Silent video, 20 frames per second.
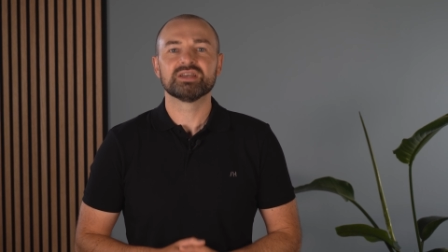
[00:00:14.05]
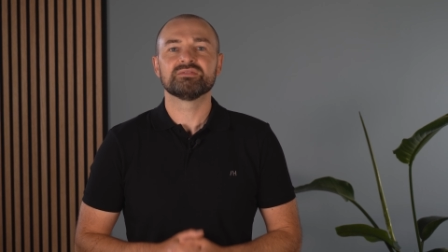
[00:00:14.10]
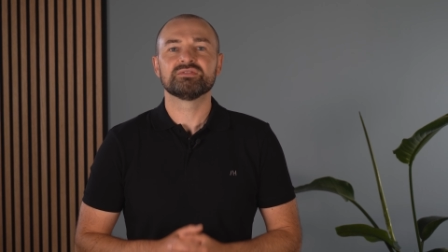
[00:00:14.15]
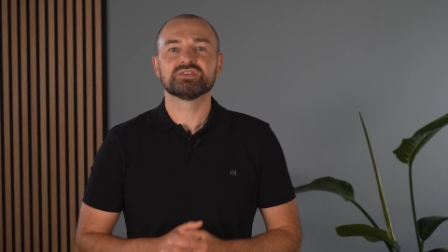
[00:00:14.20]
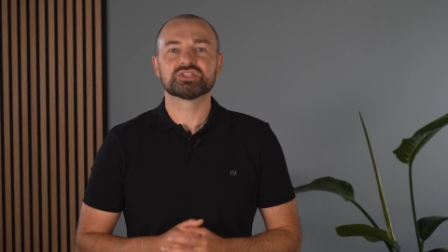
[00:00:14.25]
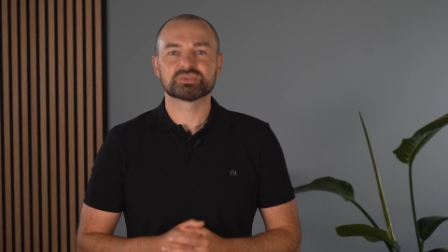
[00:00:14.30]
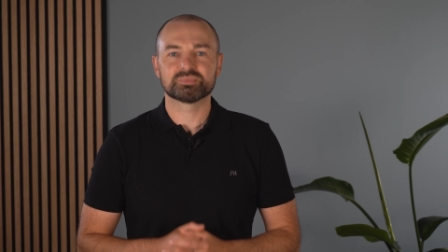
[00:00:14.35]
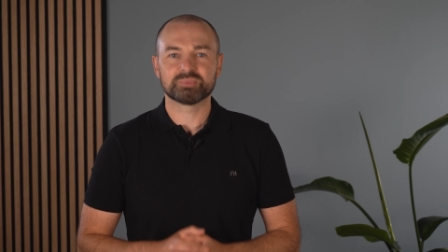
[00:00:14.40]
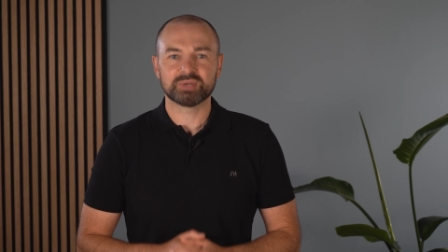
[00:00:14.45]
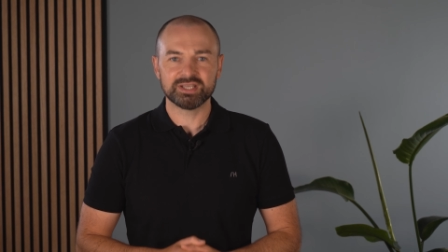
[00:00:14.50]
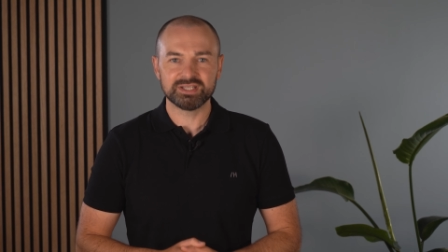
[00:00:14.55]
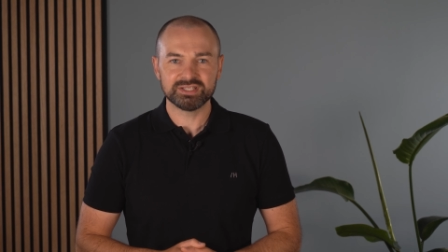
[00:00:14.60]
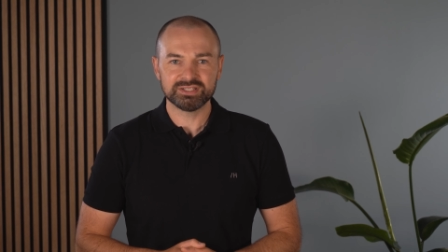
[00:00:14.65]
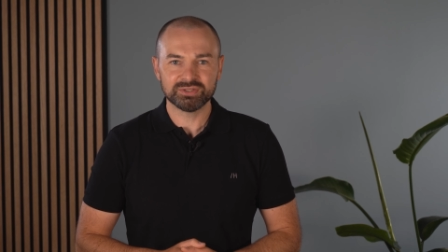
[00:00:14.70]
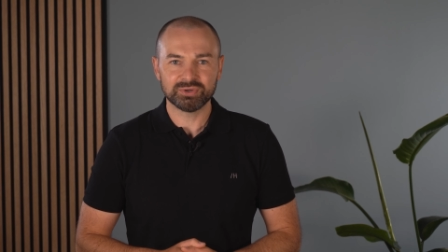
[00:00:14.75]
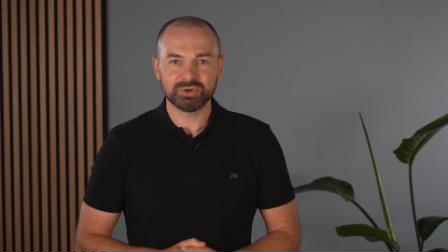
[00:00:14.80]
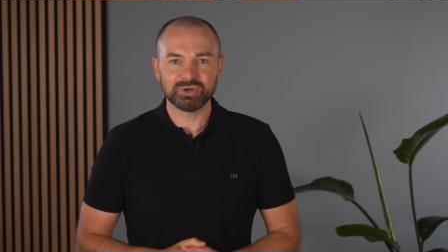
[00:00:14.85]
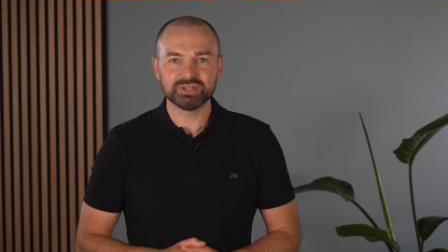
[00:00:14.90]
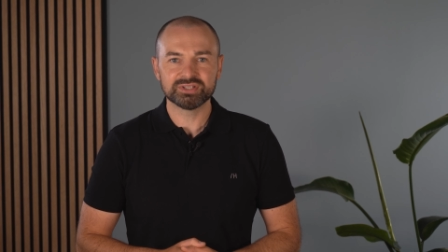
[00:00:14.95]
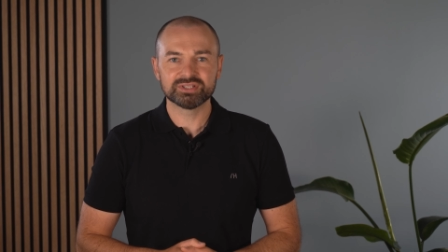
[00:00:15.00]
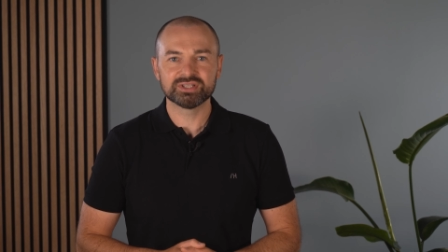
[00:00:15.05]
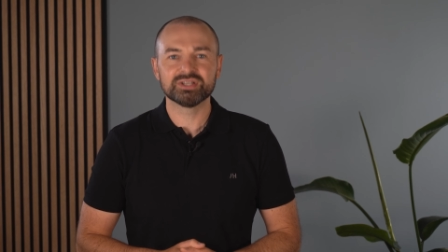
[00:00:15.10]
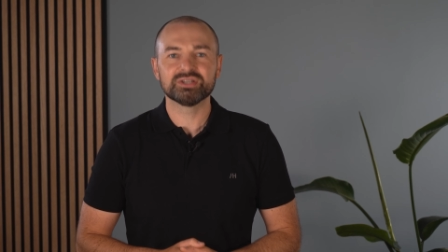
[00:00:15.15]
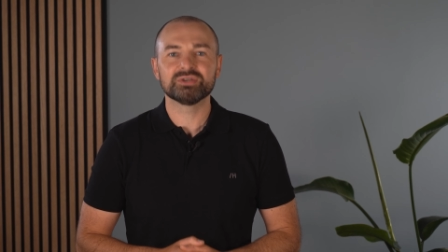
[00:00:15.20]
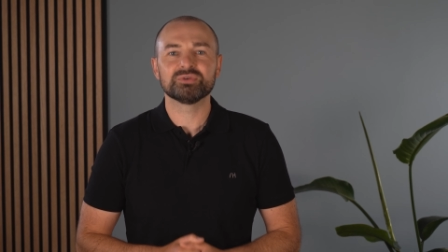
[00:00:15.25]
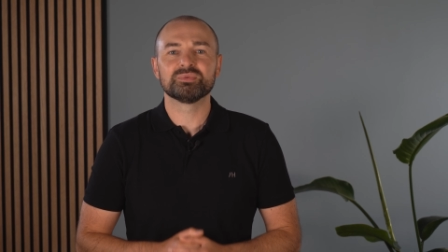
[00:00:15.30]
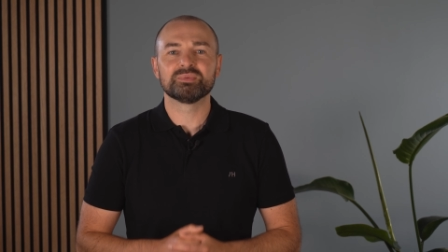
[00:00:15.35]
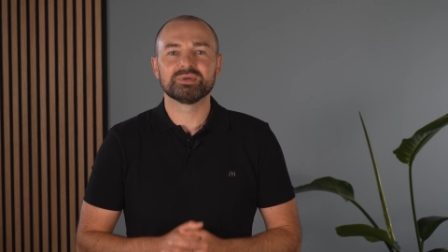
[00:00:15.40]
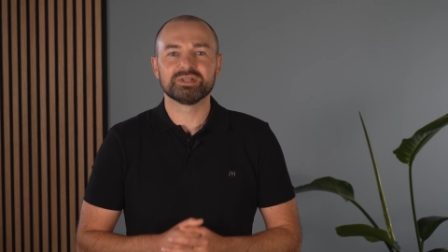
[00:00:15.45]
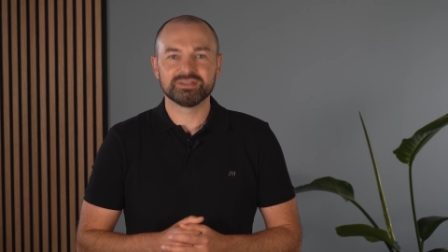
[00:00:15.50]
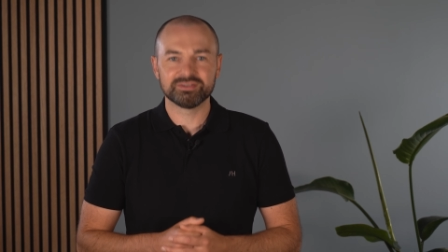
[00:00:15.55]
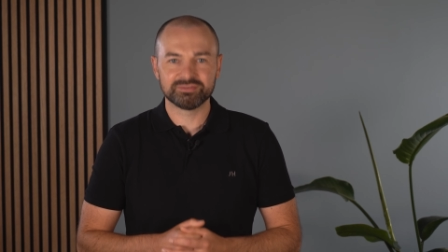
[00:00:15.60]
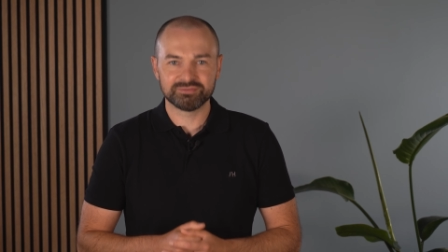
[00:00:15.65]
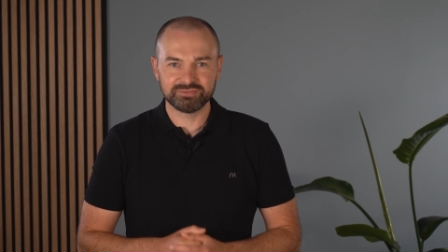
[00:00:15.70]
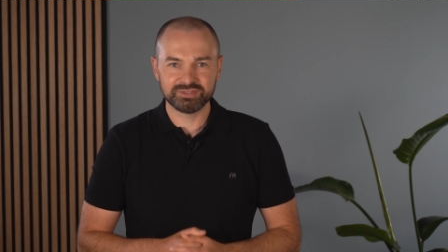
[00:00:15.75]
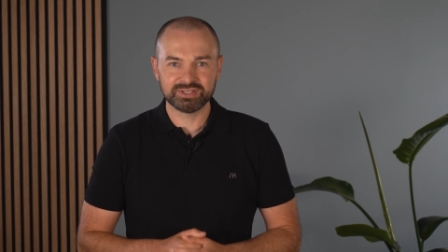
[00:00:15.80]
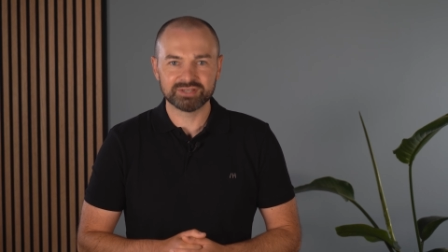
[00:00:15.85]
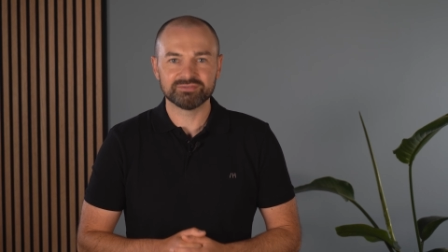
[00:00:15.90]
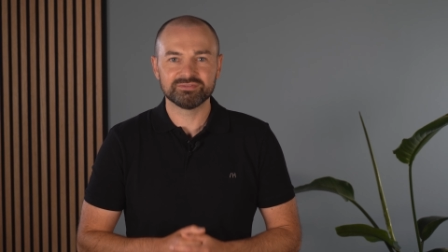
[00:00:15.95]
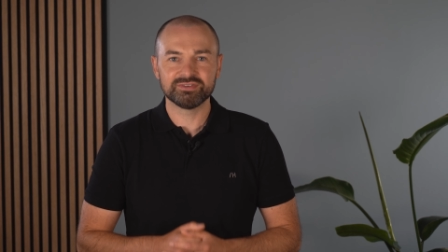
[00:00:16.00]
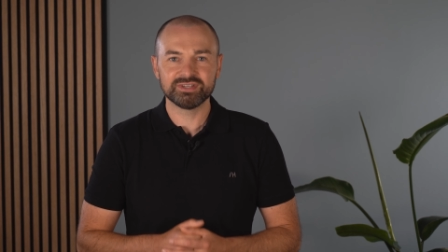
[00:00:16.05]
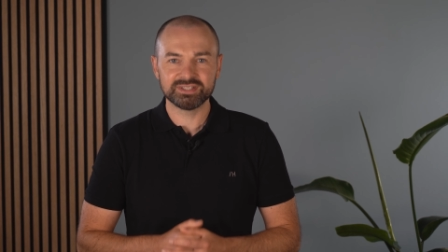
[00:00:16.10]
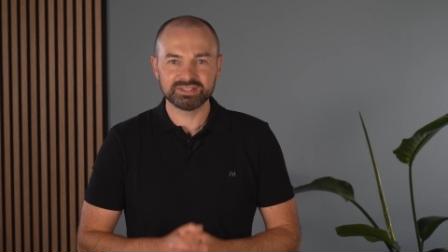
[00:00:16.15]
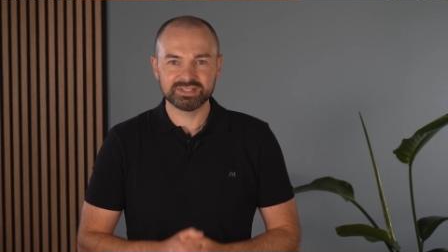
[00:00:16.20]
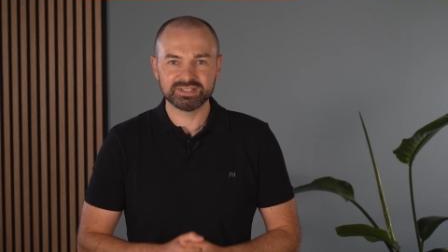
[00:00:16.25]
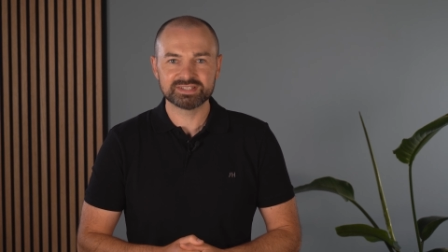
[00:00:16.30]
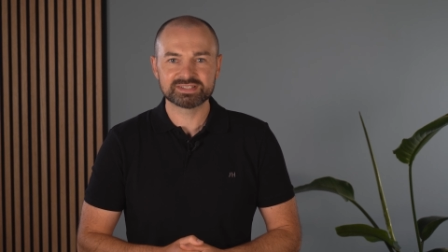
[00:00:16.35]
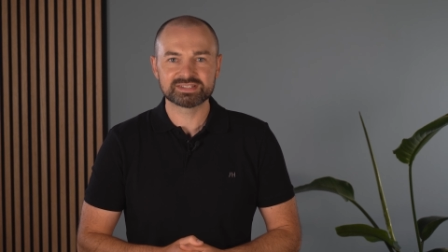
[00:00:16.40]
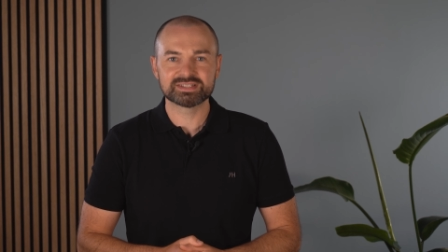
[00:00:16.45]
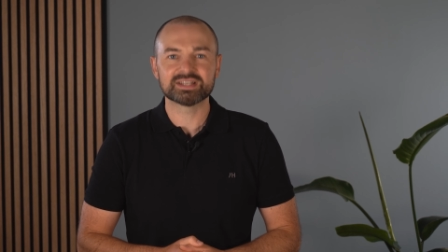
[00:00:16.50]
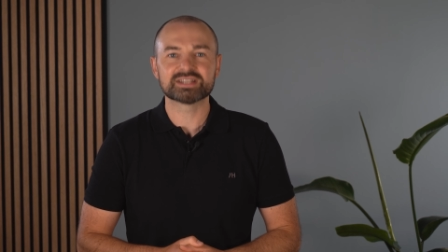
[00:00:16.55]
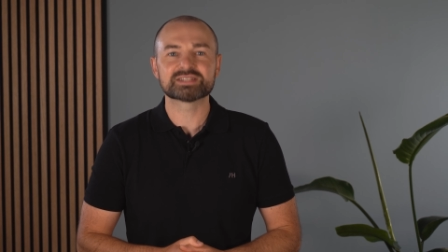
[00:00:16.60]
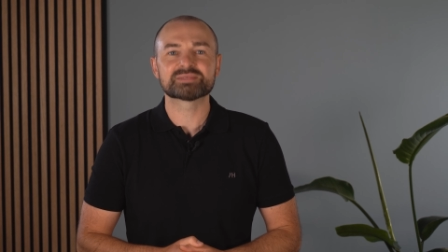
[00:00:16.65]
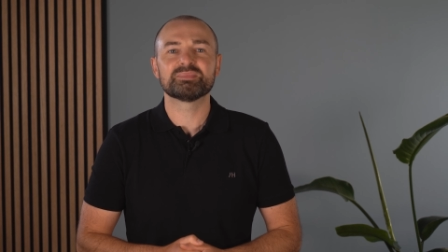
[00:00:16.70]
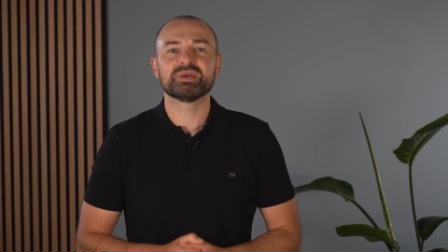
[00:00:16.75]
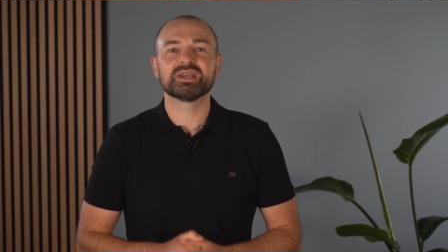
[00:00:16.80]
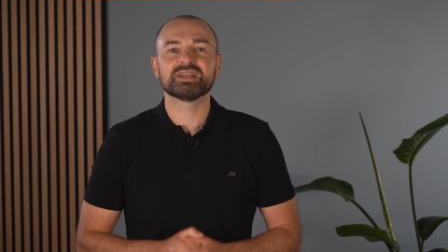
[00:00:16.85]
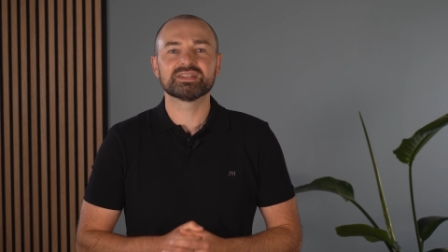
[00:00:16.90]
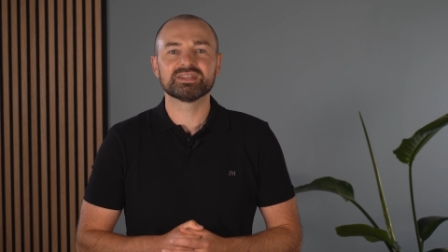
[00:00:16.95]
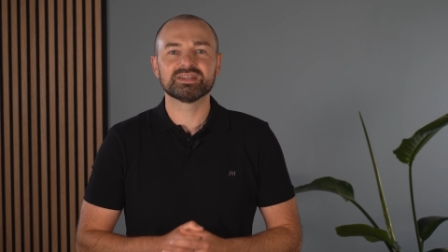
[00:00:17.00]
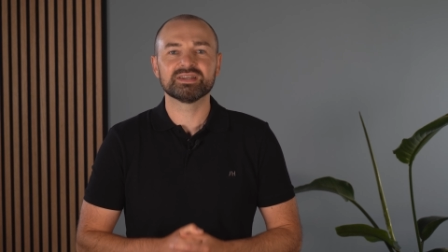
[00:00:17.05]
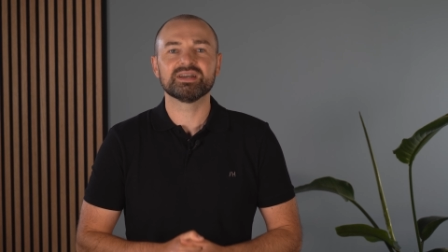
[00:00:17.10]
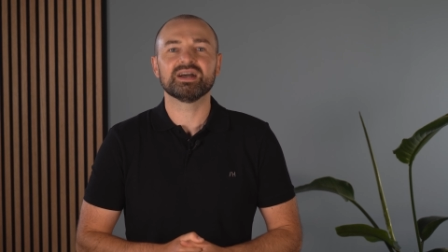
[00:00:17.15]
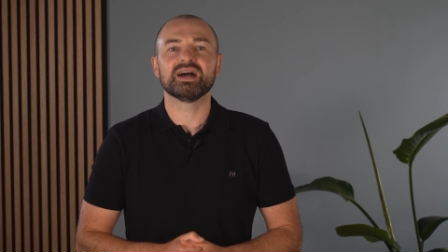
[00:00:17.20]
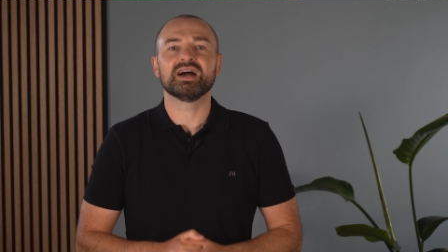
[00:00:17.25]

Wir sprechen heute über die vier wichtigsten Aspekte